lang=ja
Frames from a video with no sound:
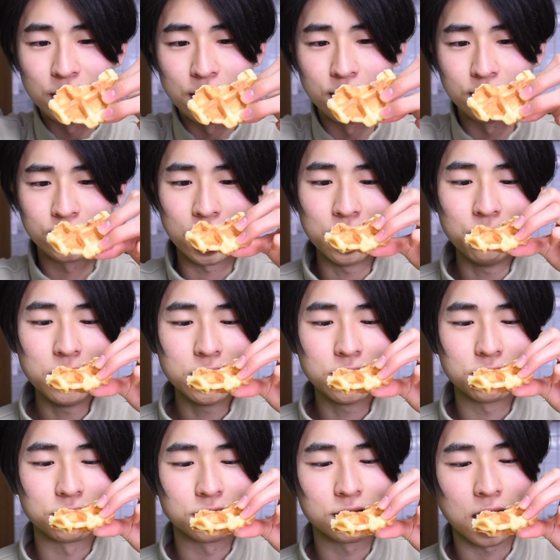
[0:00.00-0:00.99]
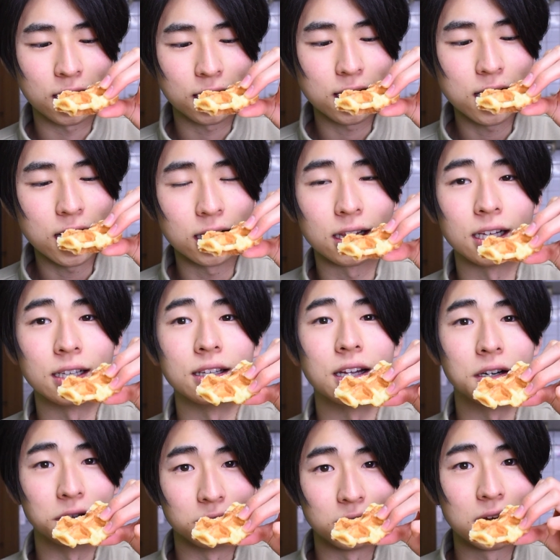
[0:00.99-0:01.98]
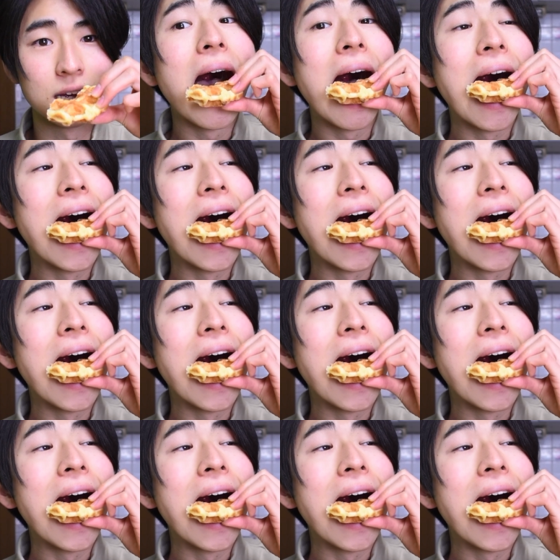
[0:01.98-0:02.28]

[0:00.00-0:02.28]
たいな催眠術かけられたんだろうね。